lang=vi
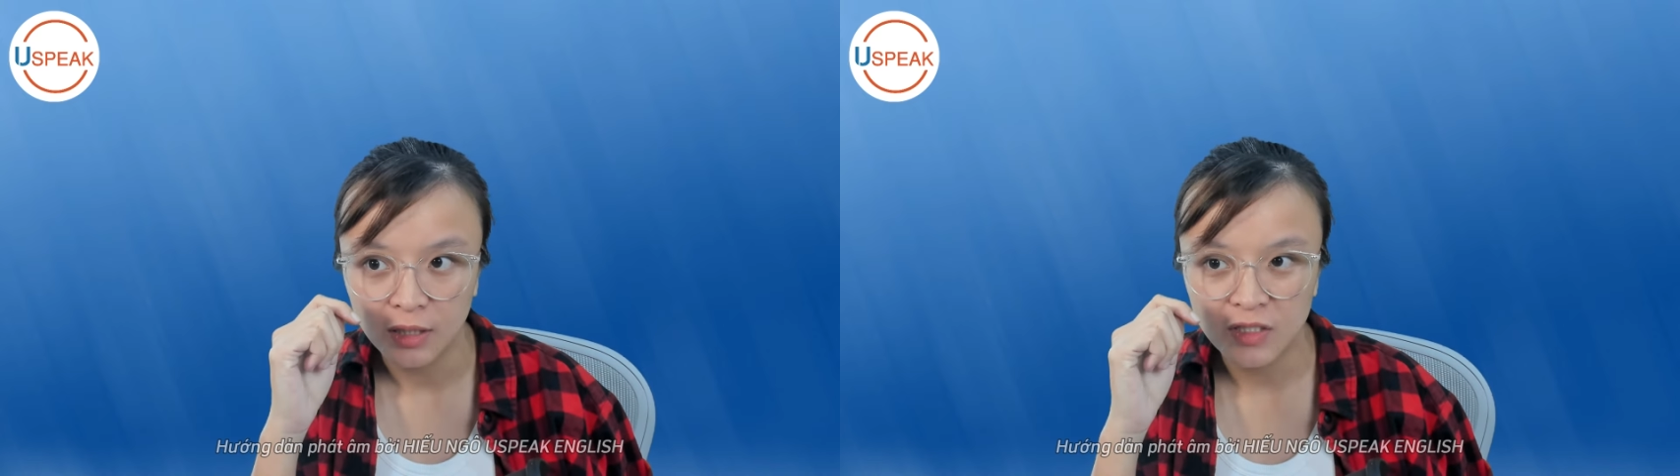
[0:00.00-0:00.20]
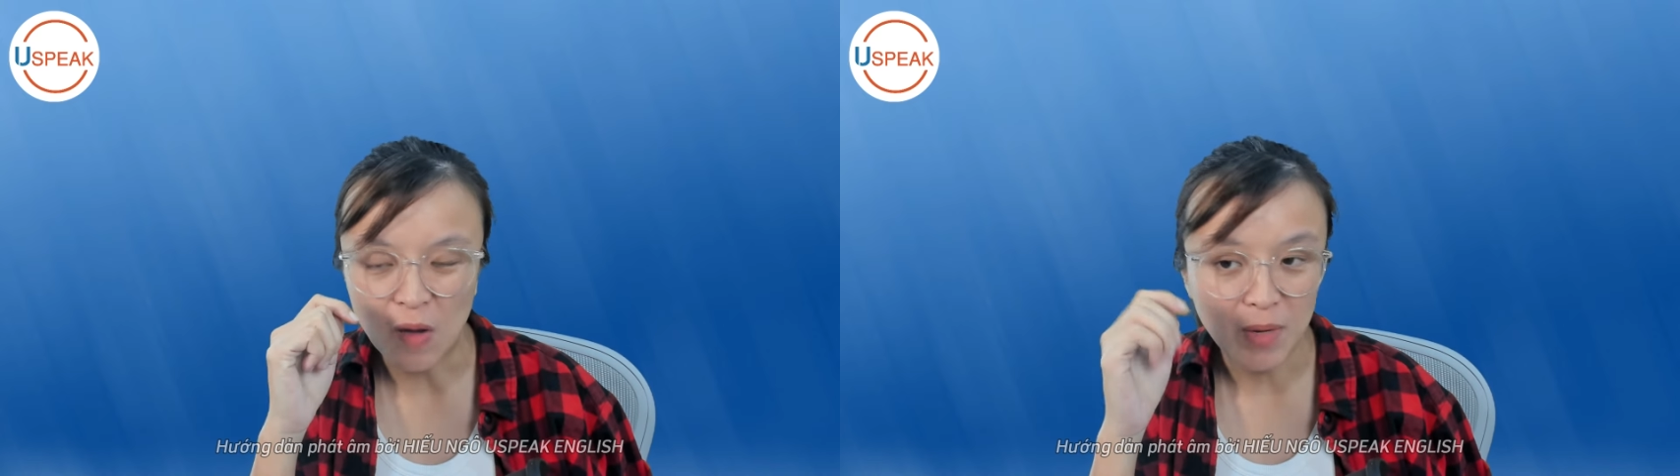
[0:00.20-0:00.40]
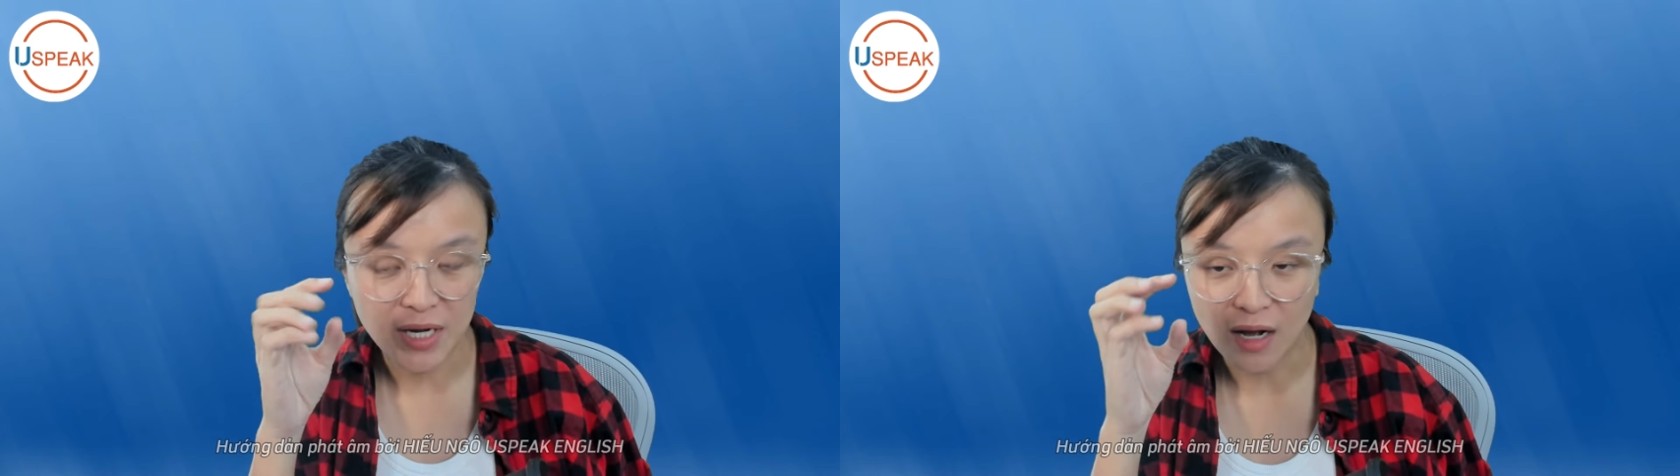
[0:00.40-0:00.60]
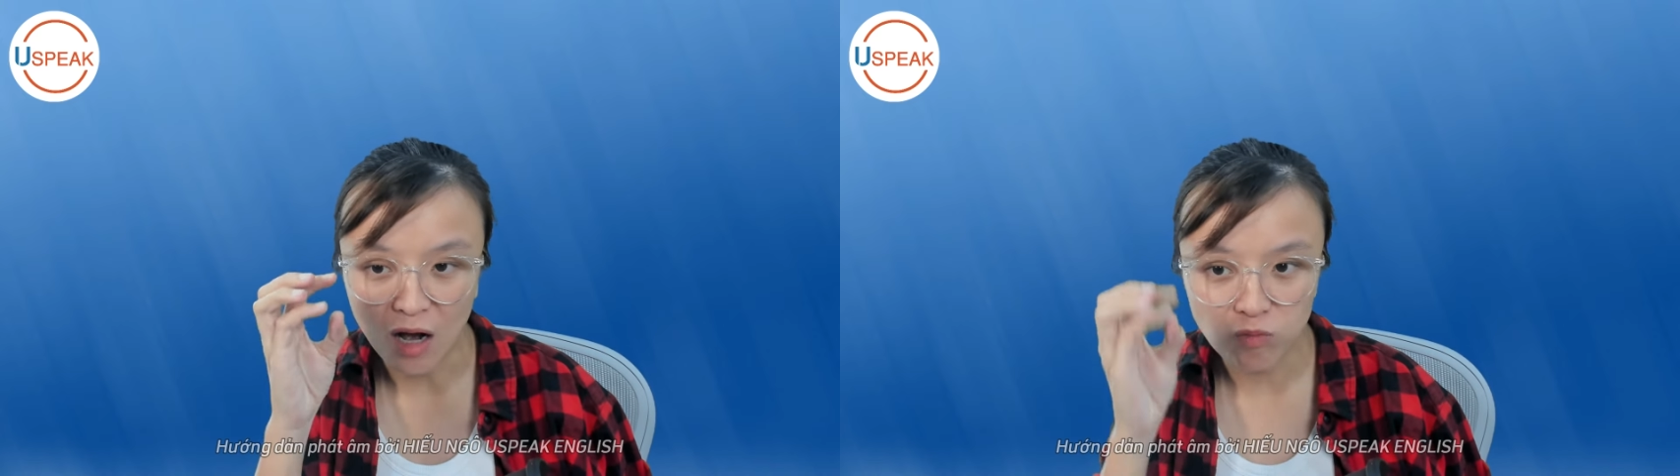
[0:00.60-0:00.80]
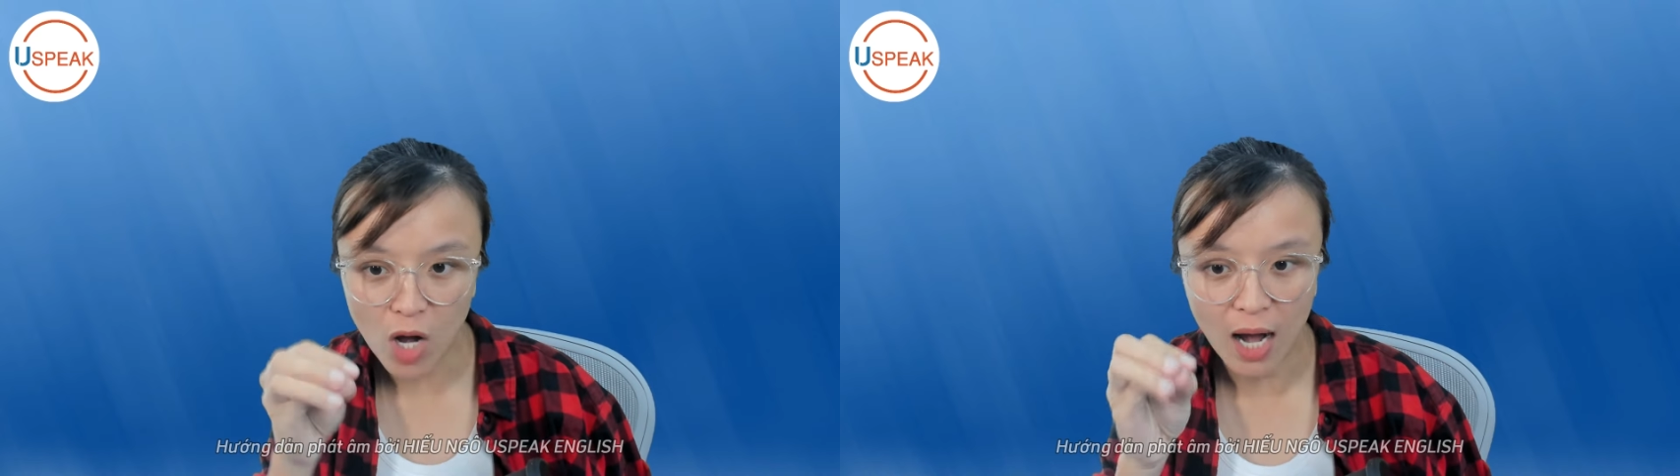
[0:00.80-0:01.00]
do mình đã
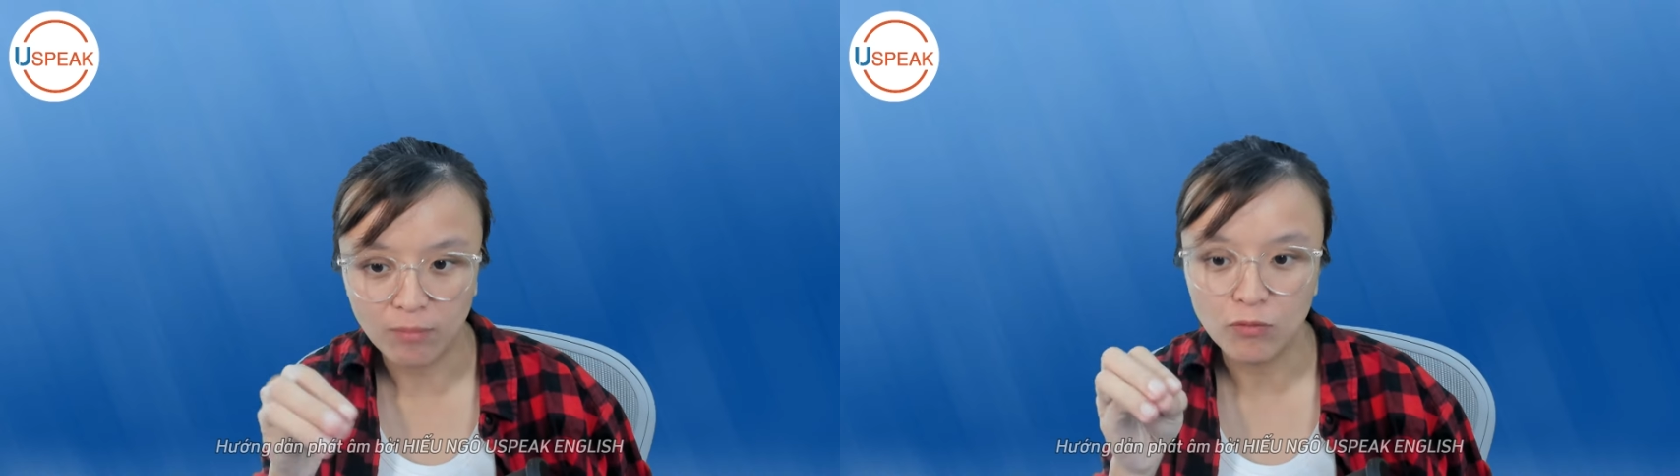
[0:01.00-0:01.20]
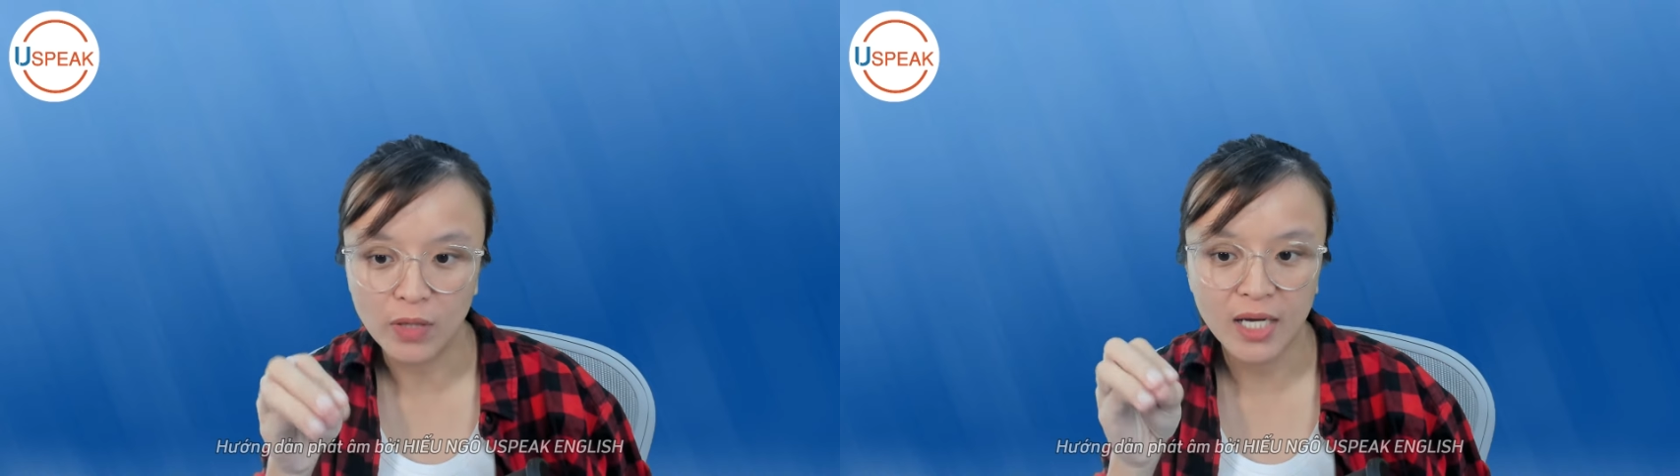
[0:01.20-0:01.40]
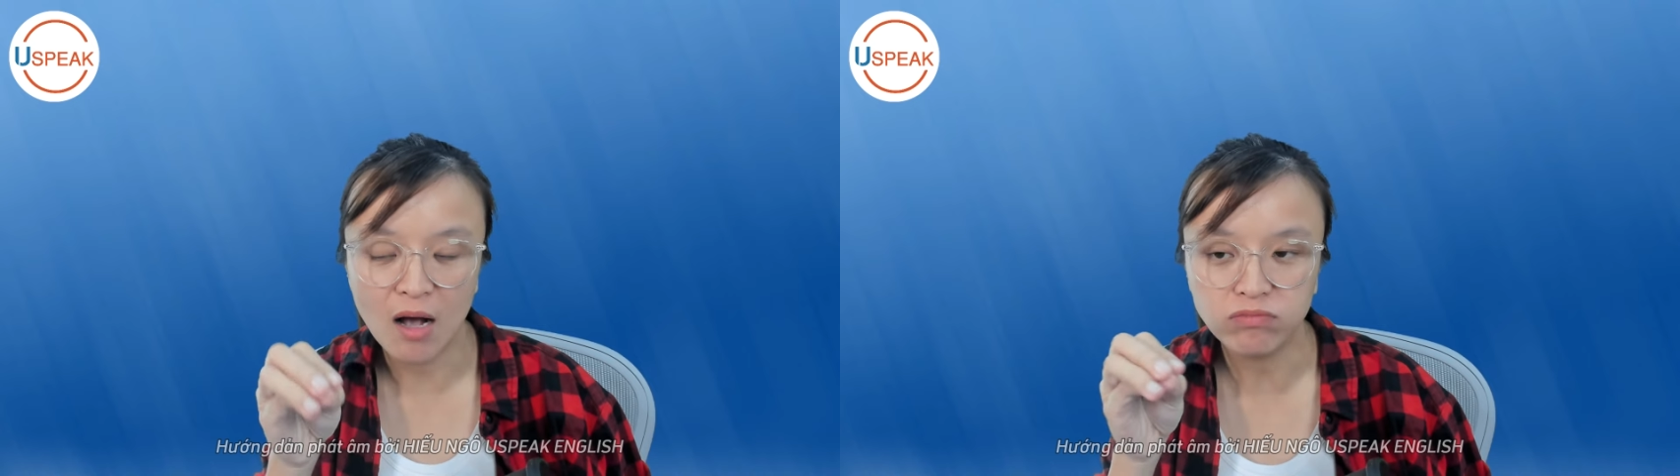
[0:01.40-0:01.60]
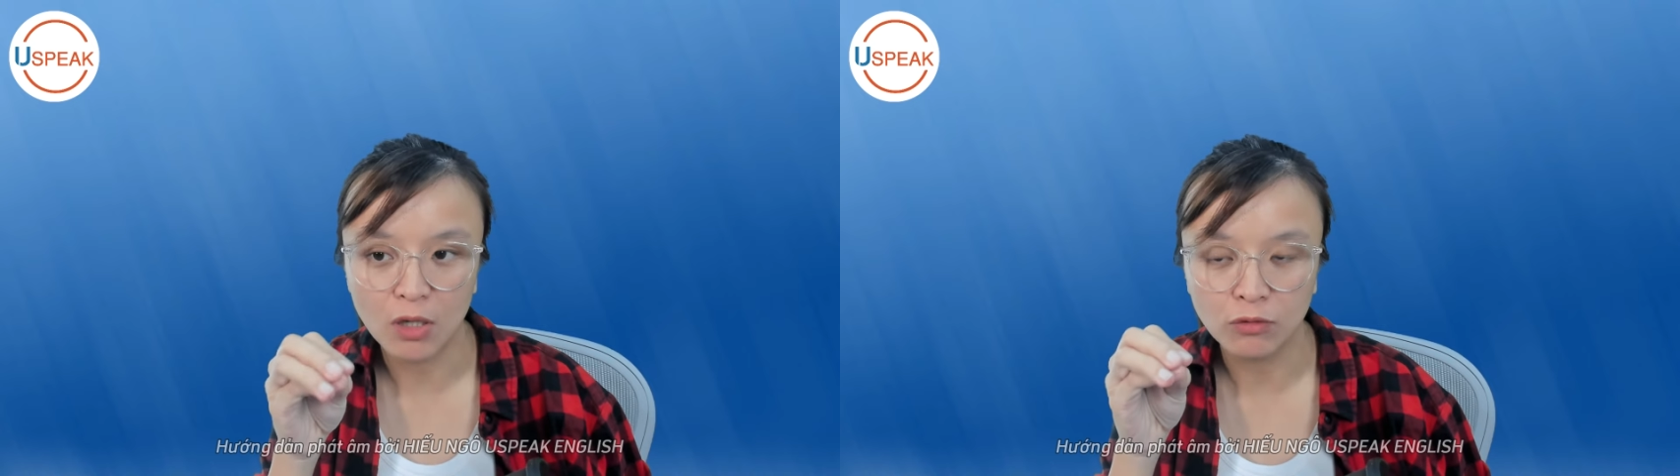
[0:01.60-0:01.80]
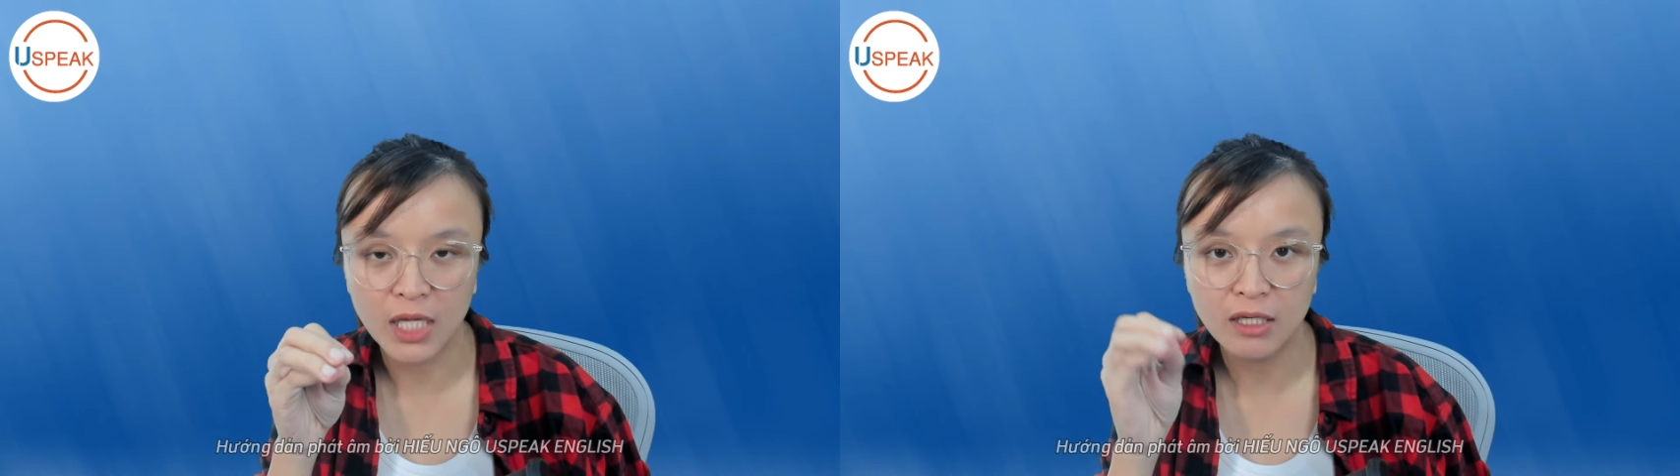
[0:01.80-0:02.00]
không có học một cái góc
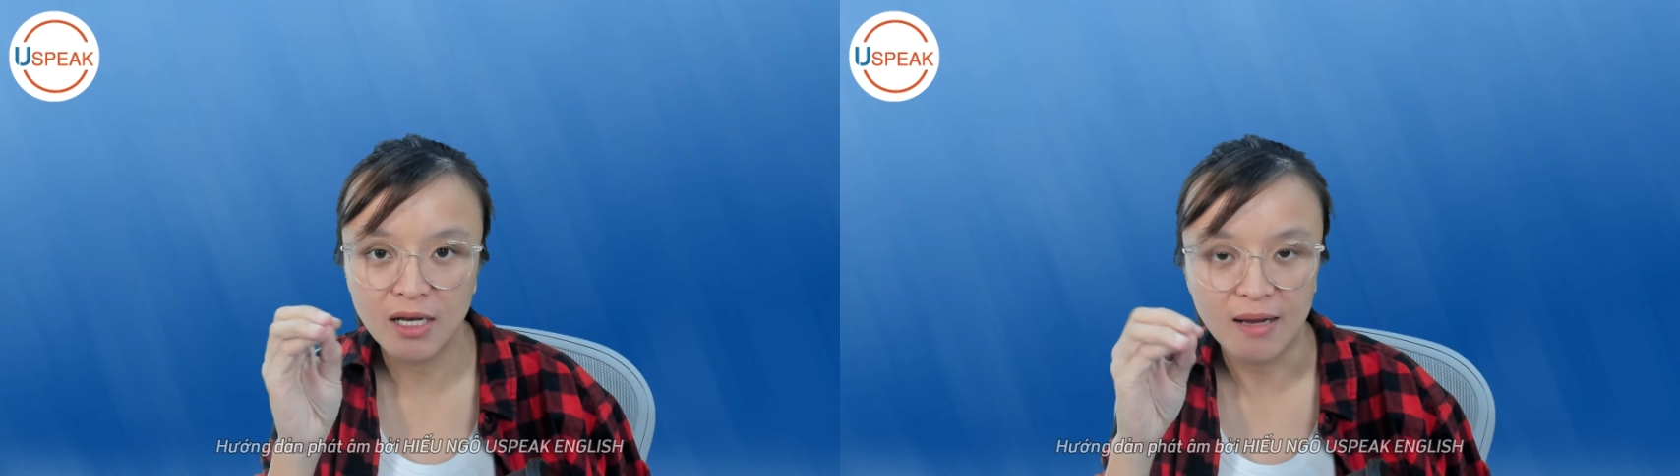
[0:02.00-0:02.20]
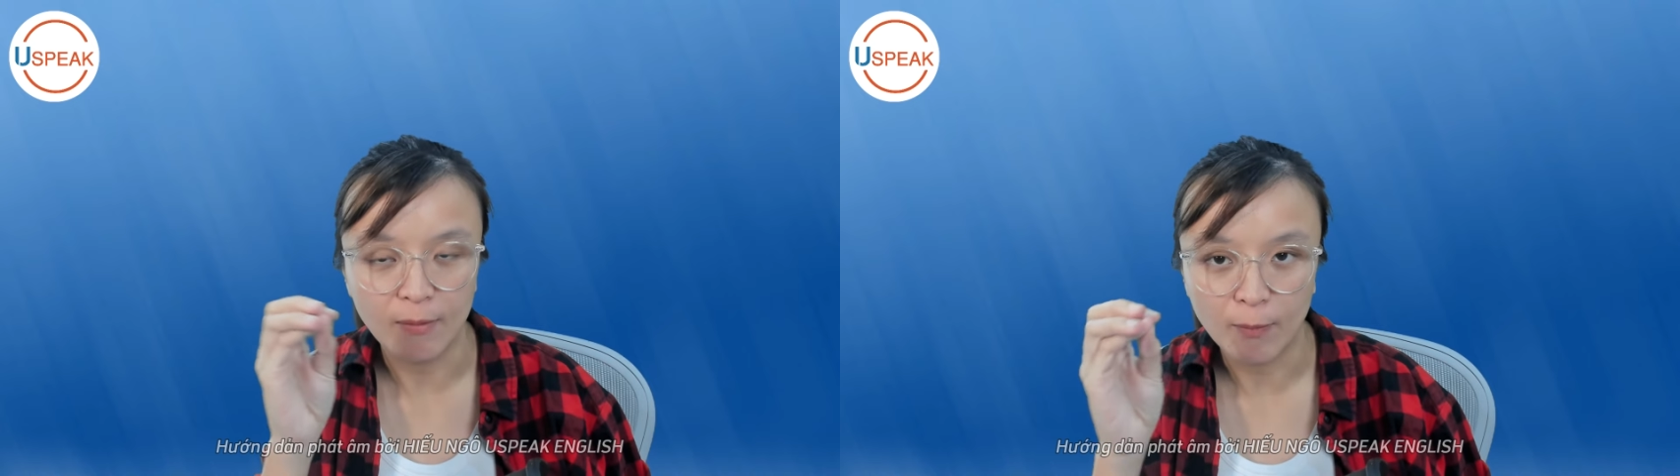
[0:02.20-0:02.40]
đầu tiên đó là